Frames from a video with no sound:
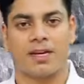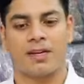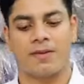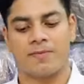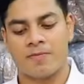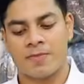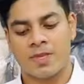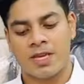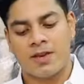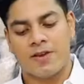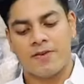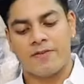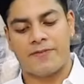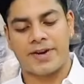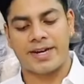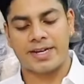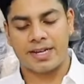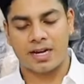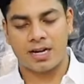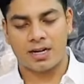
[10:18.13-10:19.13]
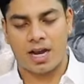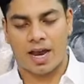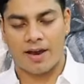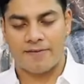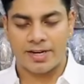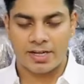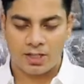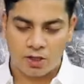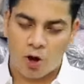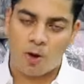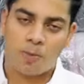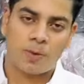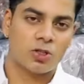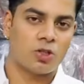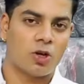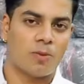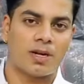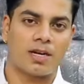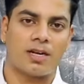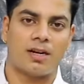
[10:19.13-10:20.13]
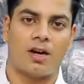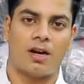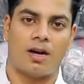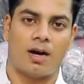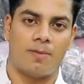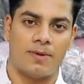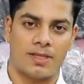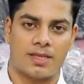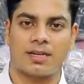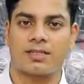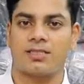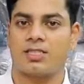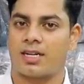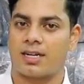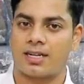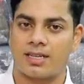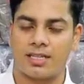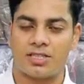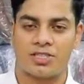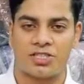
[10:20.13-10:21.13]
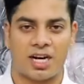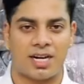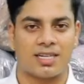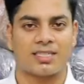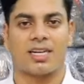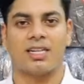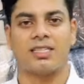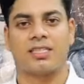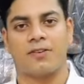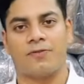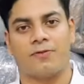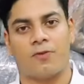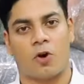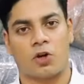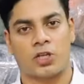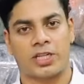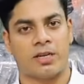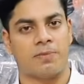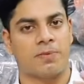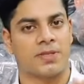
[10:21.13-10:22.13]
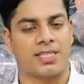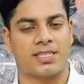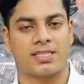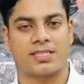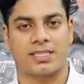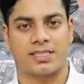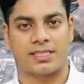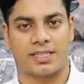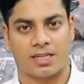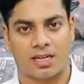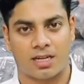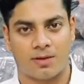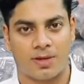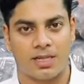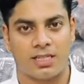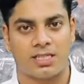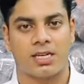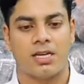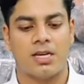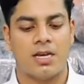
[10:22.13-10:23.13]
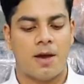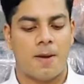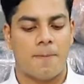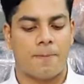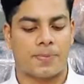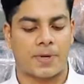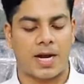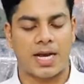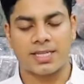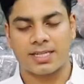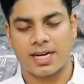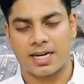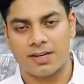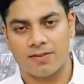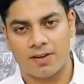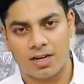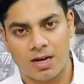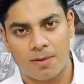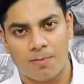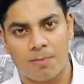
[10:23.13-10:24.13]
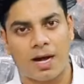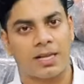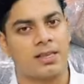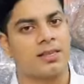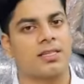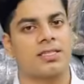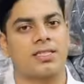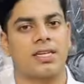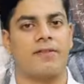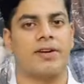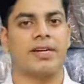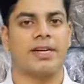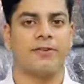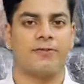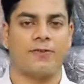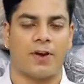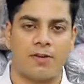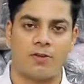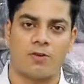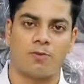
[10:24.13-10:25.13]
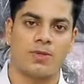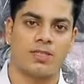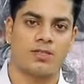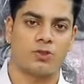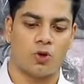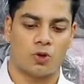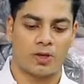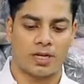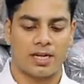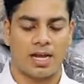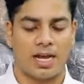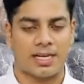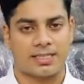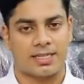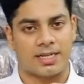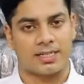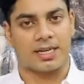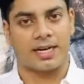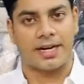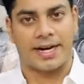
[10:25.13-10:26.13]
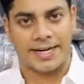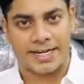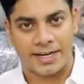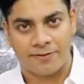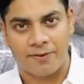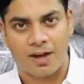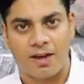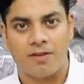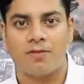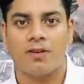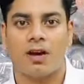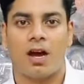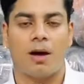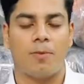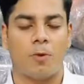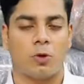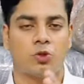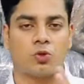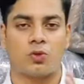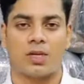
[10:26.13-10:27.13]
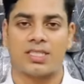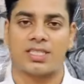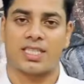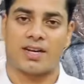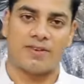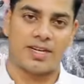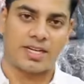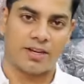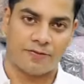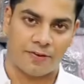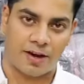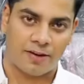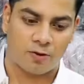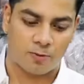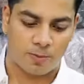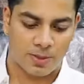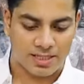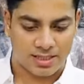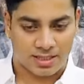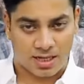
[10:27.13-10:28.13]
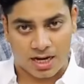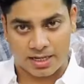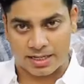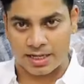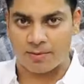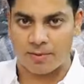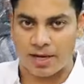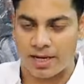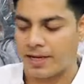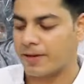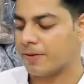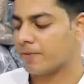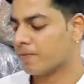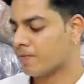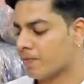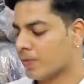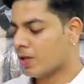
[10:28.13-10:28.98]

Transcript: पे विंटर हैवी टॉप का जो हमारा अभी तक चल रहा था चार साल से फोर्टी पीसेस का सिंगल मंच प्राइस रहने वाला है मात्र सेवेंटी फाइव रुपीज जो कि लास्ट ईयर था एटी फाइव अब हो चुका है सेवेंटी फाइव रुपीज स्टार्टिंग में ही